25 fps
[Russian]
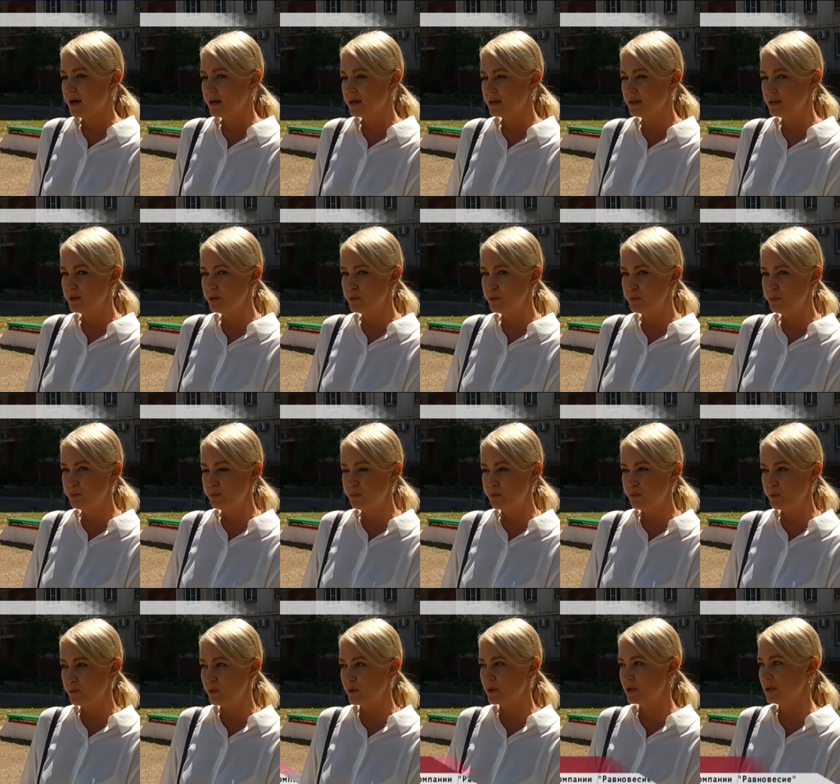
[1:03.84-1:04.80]

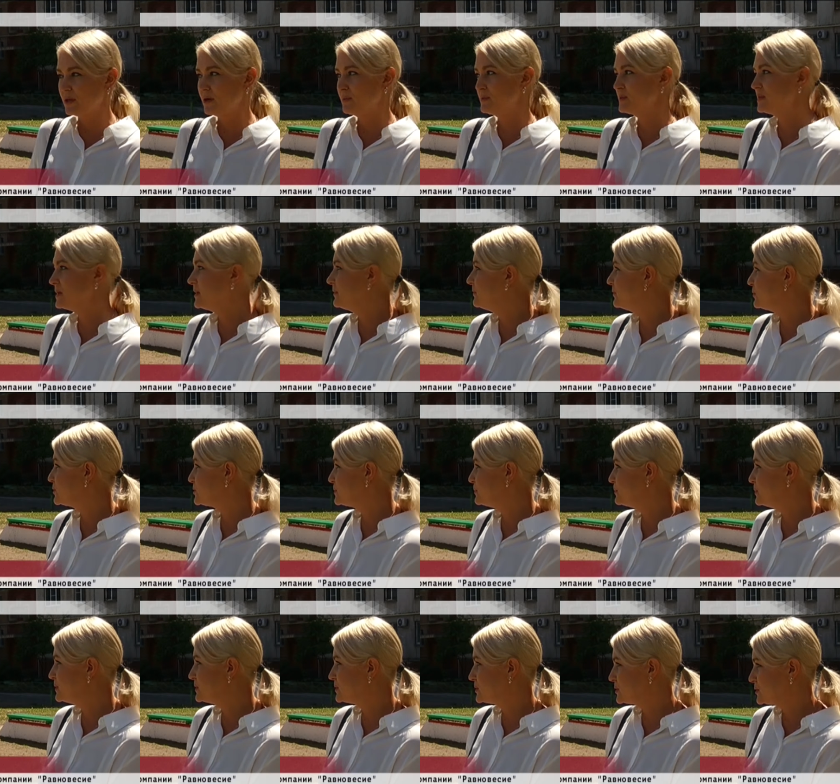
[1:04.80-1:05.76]
Огнеупор нам
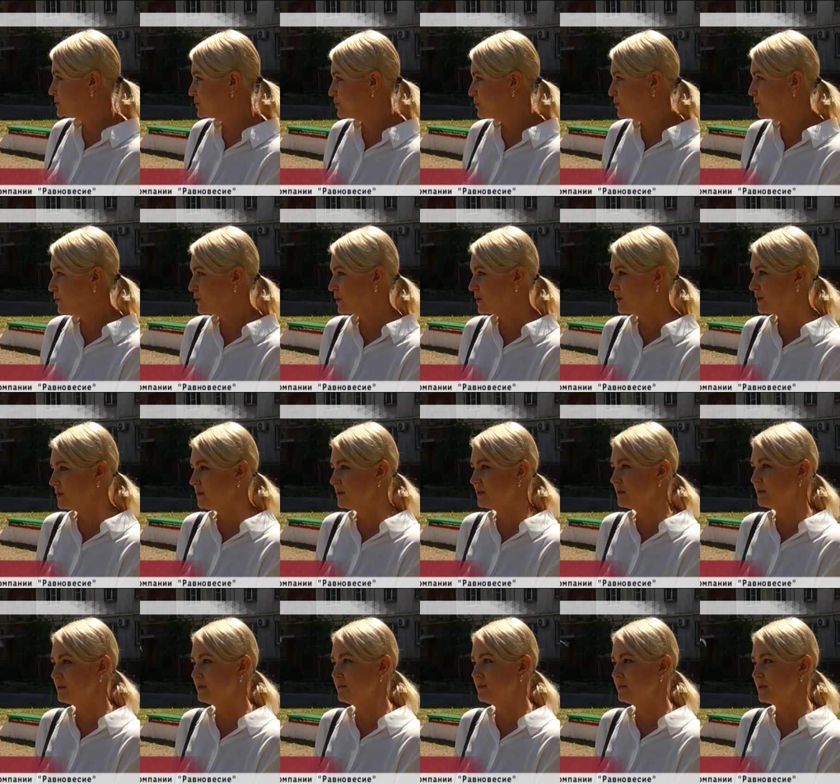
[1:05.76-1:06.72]
завез песок,
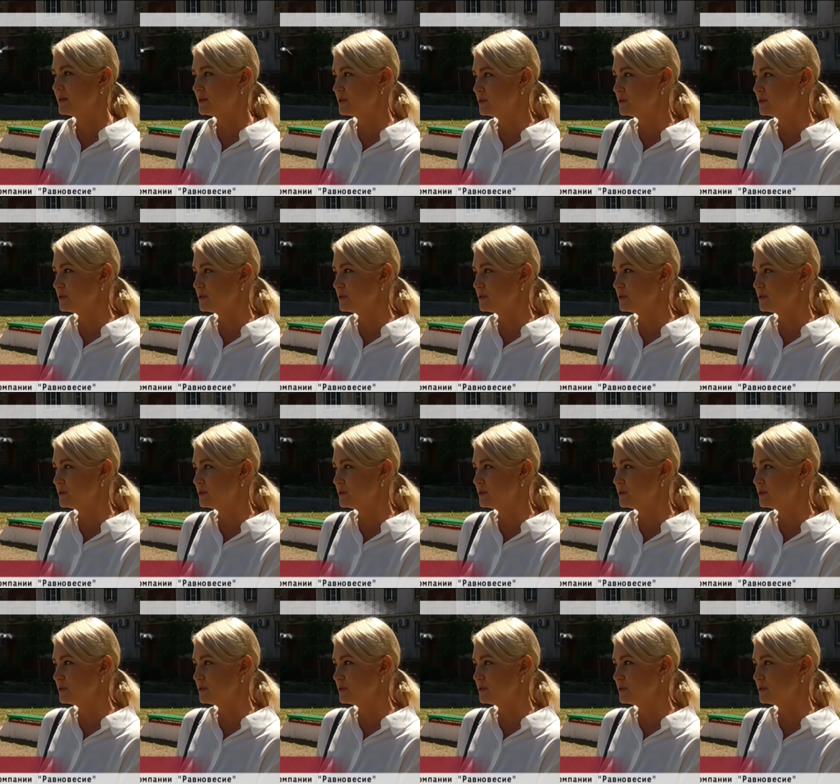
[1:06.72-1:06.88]
э,